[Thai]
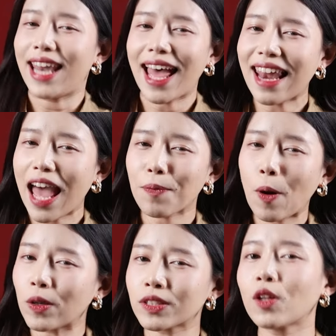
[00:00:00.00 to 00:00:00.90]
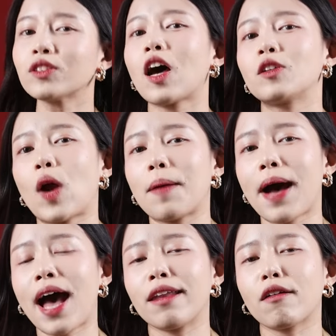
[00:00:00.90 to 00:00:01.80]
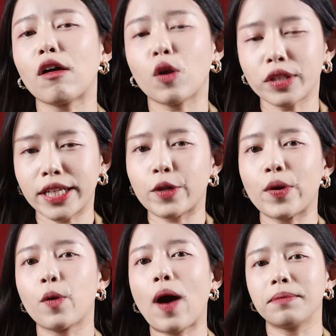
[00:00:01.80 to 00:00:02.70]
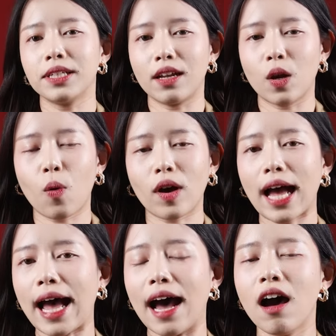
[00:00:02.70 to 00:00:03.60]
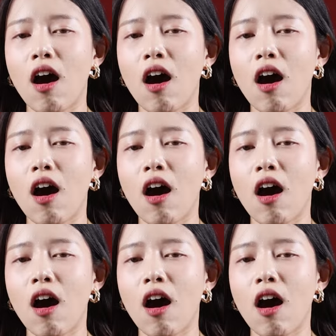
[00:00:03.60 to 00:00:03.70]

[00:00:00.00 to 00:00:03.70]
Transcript: และแล้วโพสต์ต้นต่อดราม่าเนี่ยก็ลดดีกรีความเดือดลงค่ะ